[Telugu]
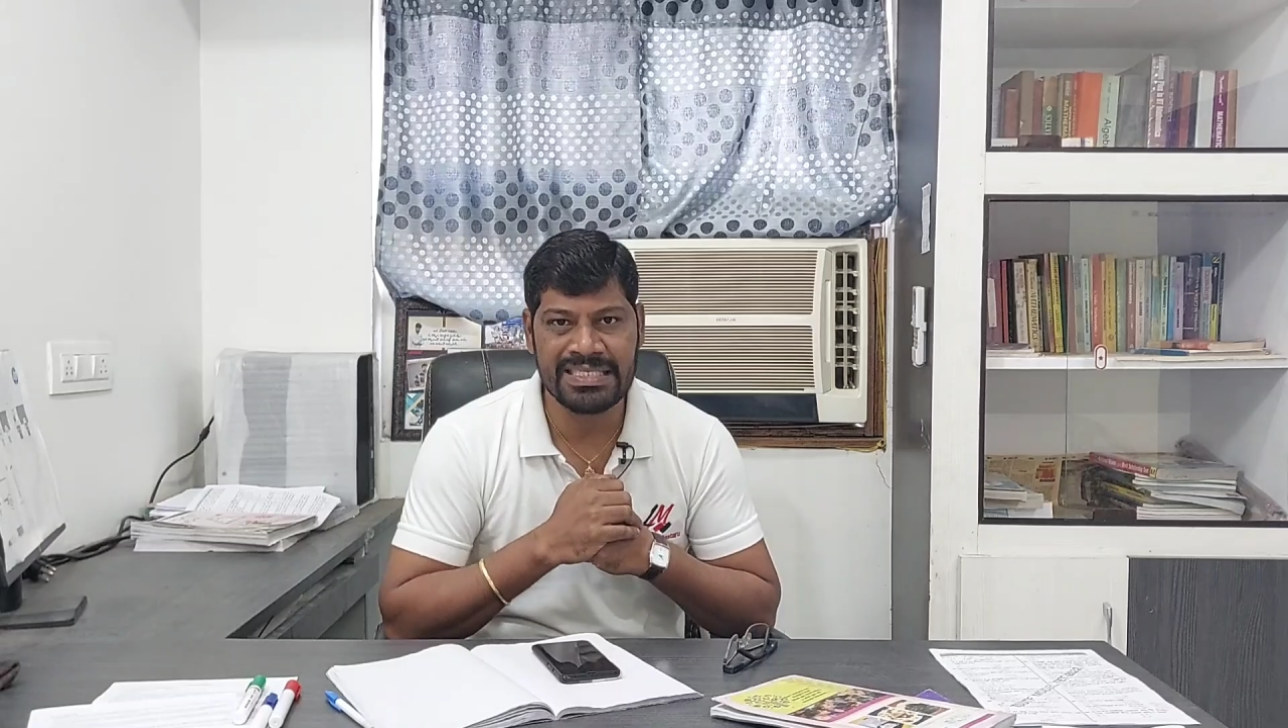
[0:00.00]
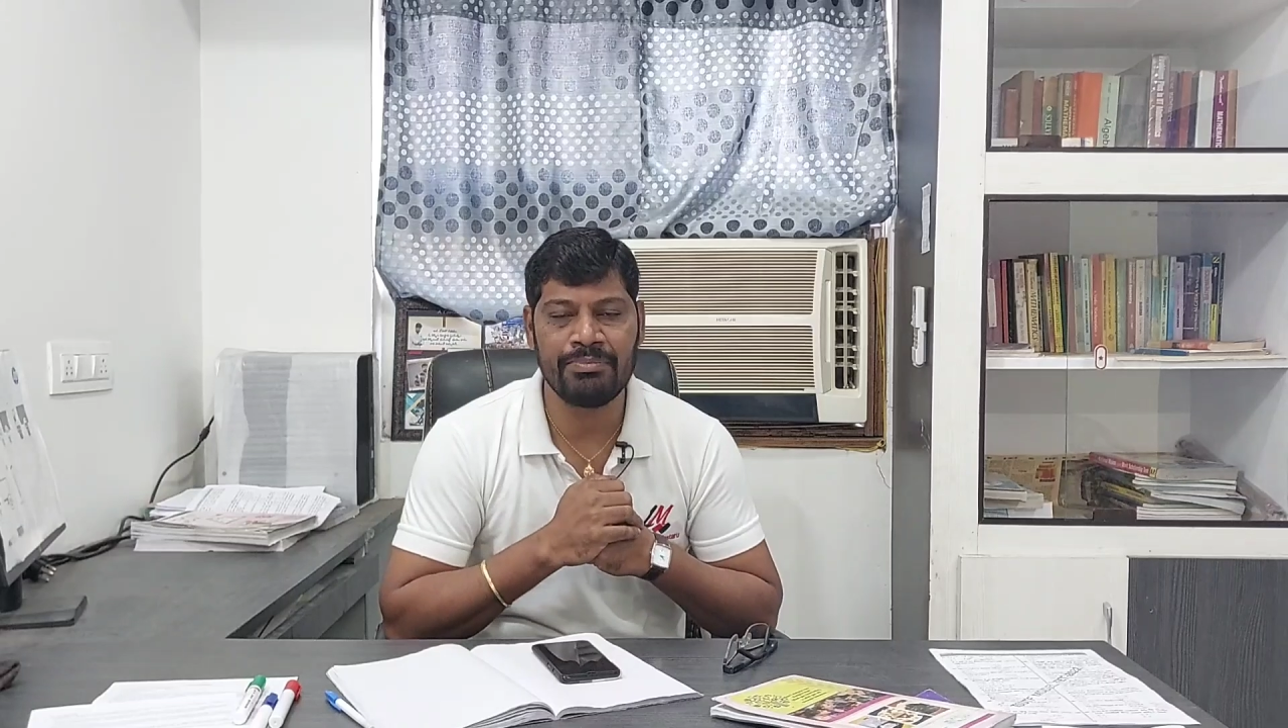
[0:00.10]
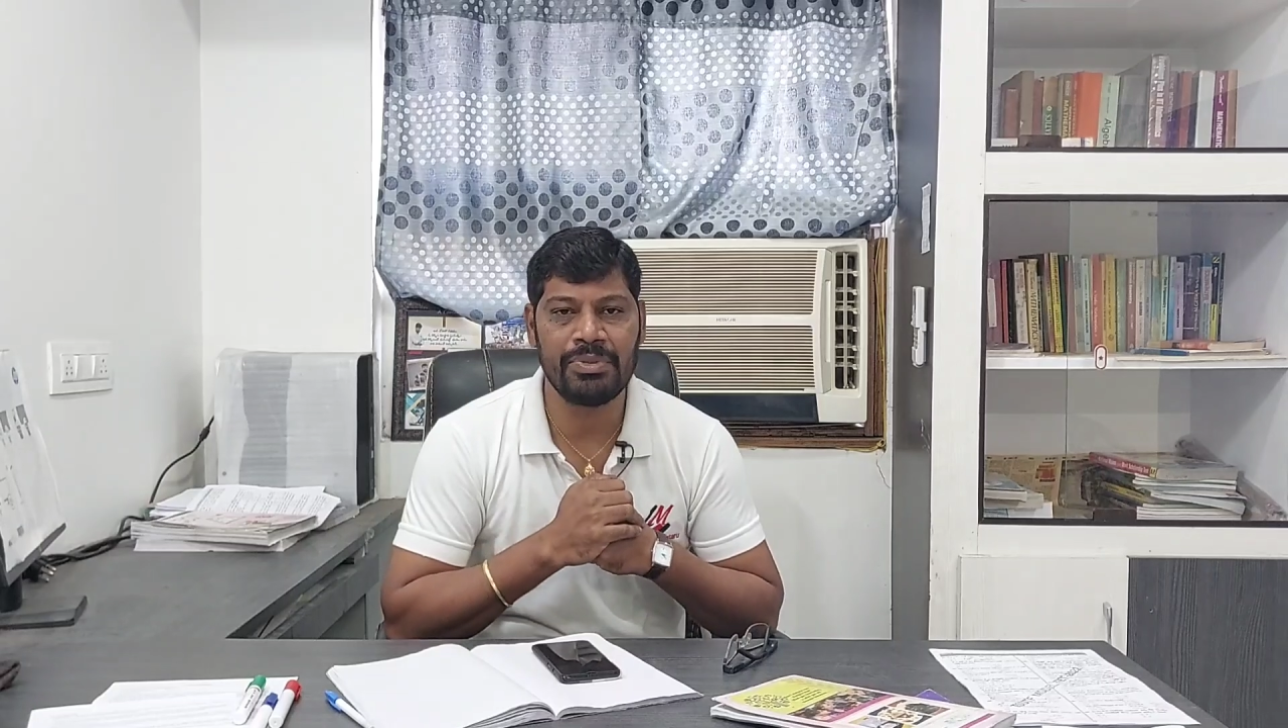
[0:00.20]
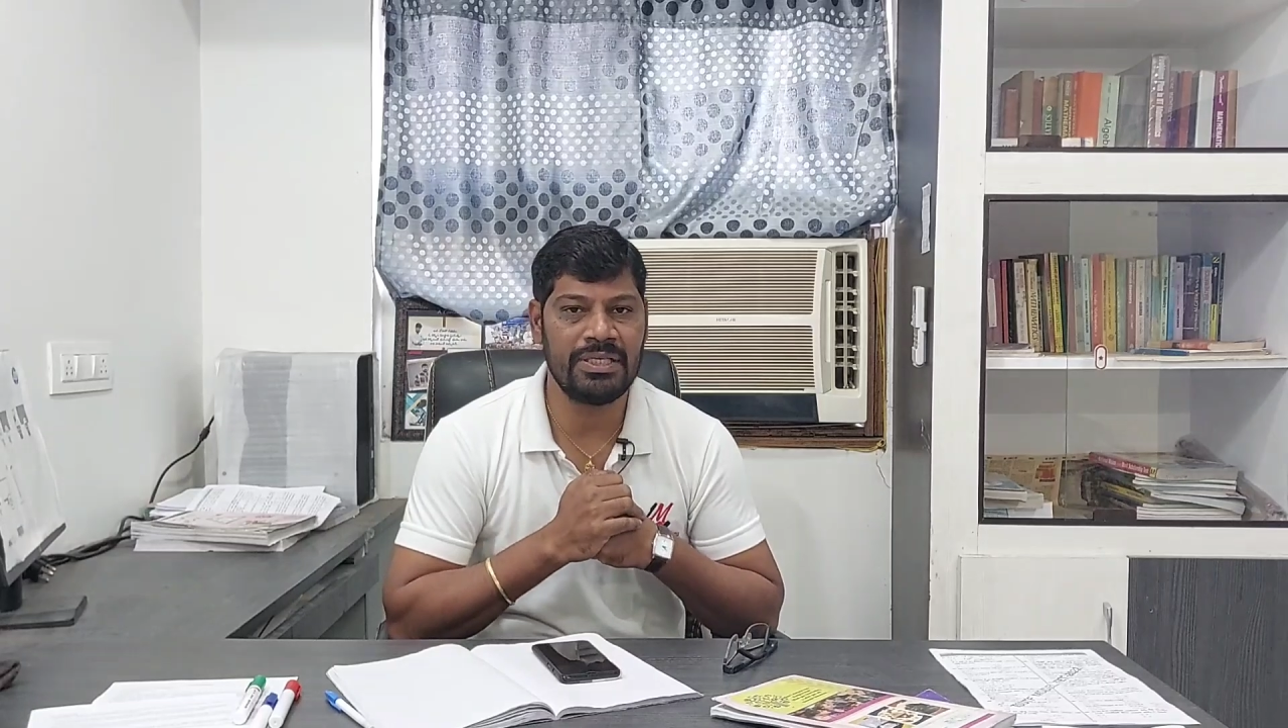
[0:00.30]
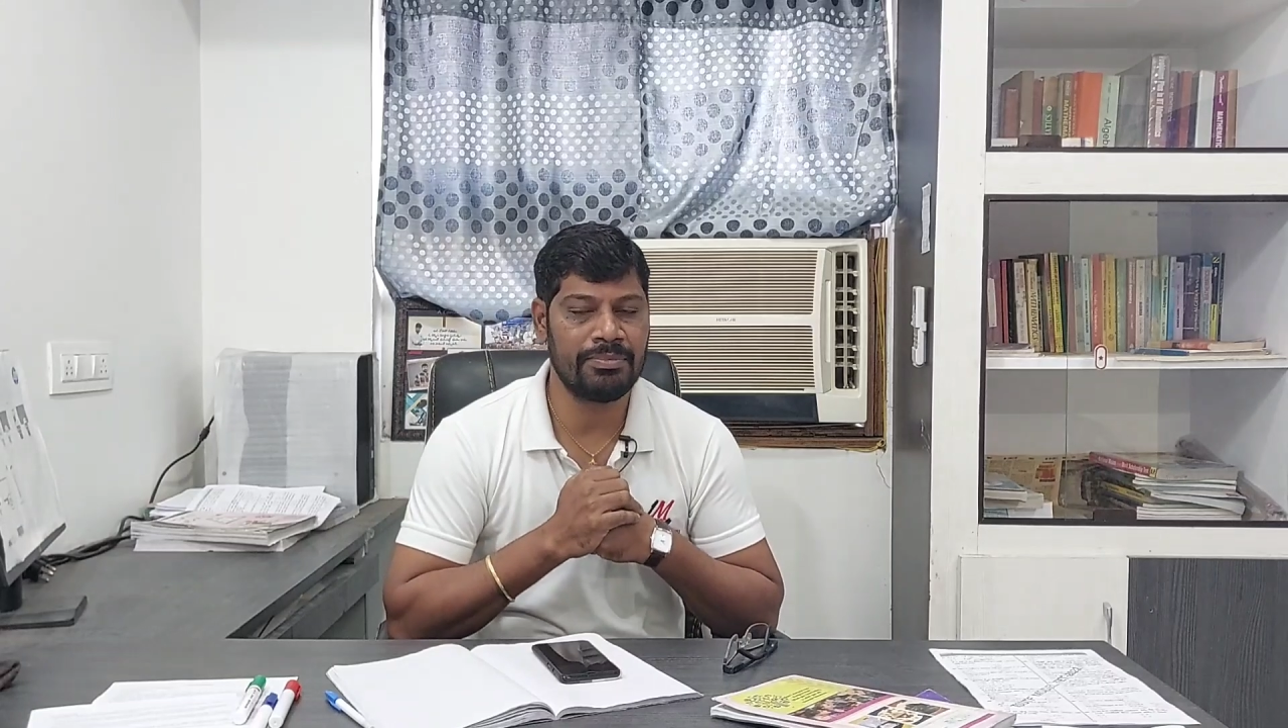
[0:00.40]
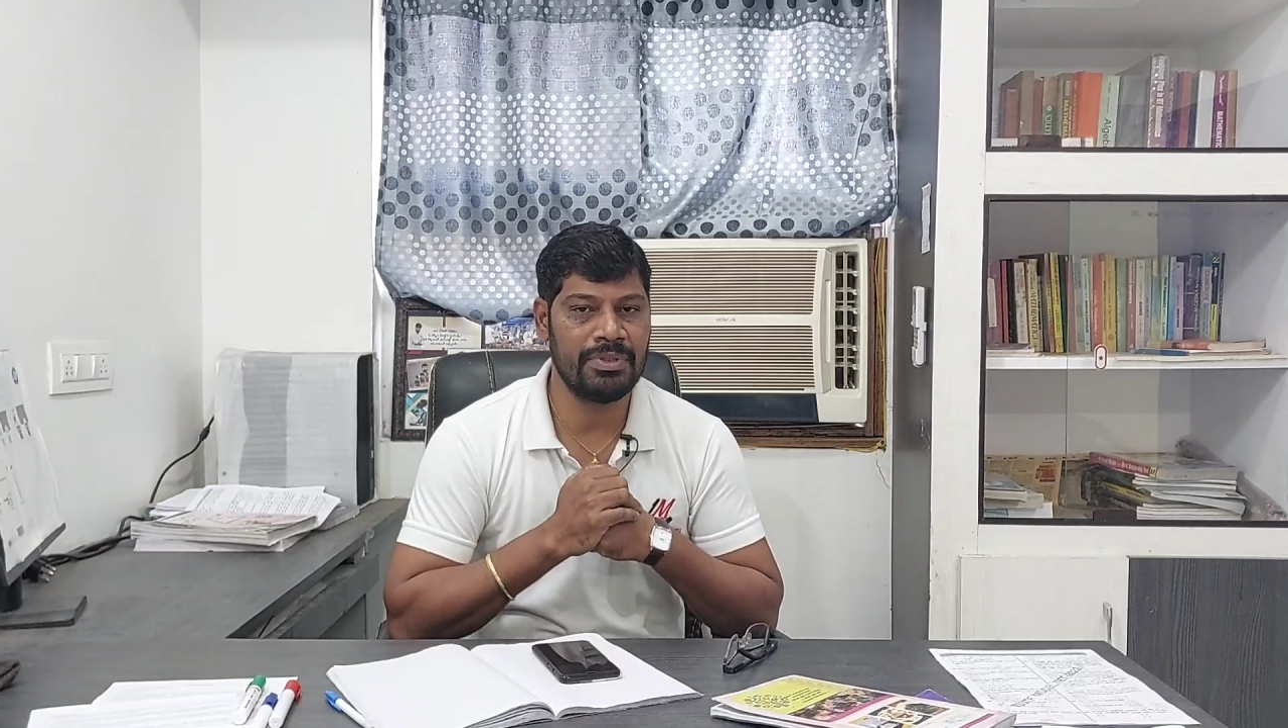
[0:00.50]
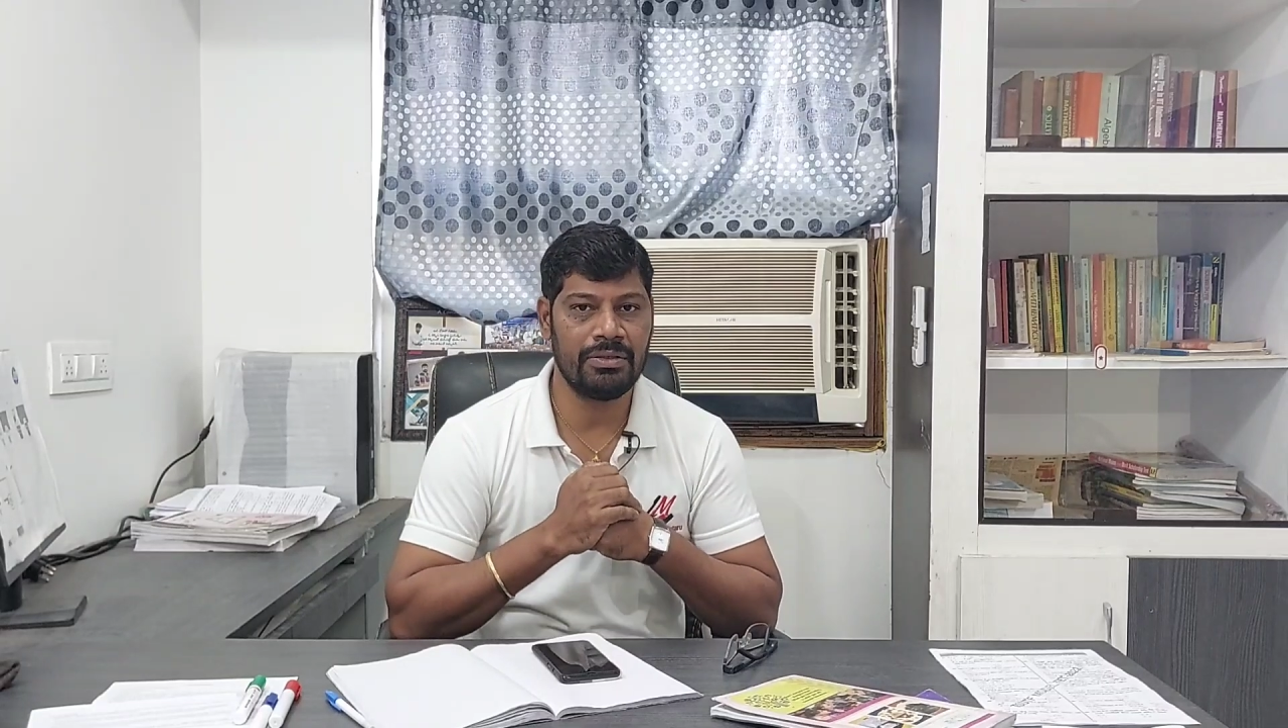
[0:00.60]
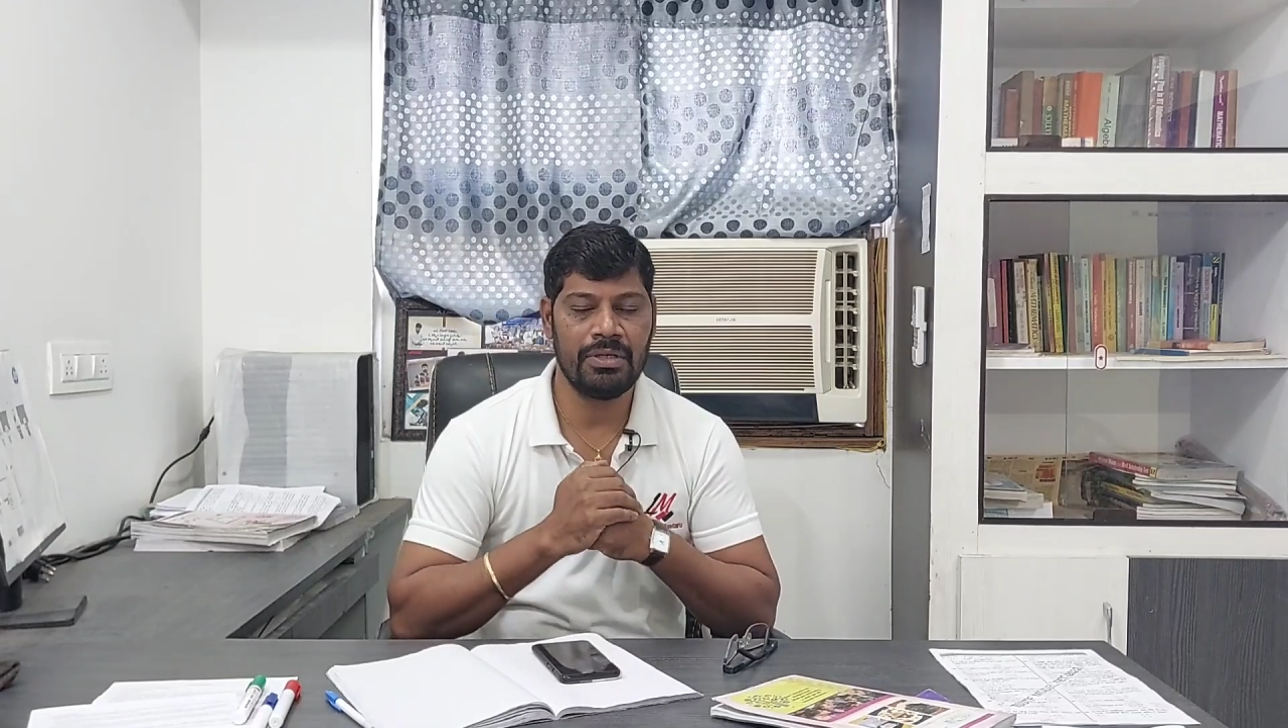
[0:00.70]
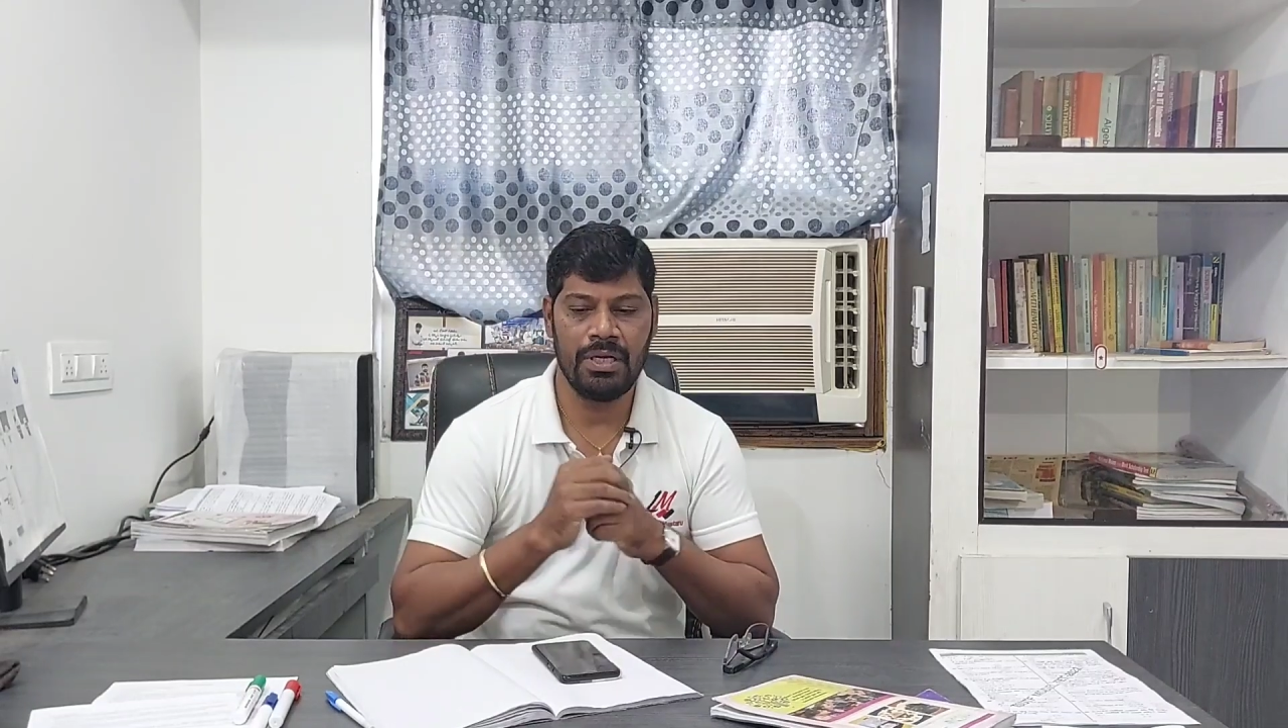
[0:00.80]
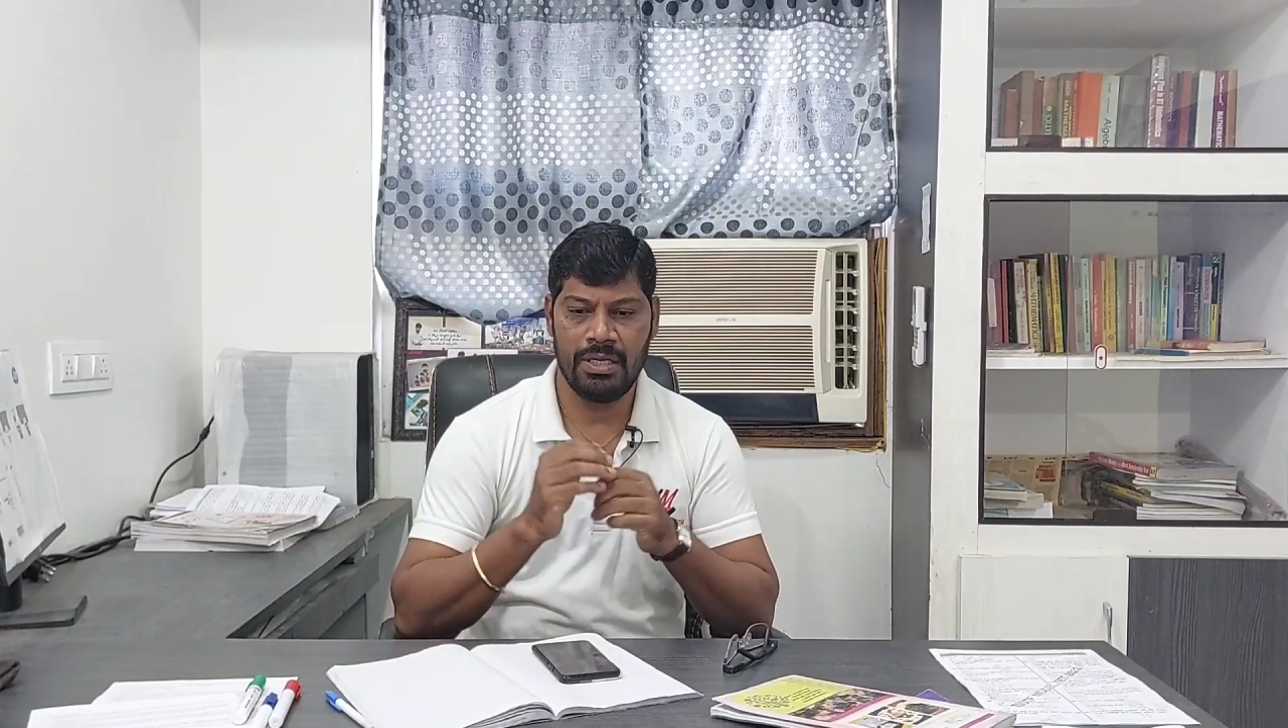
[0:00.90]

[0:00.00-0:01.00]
ఎగ్జాంపుల్ చెప్తాను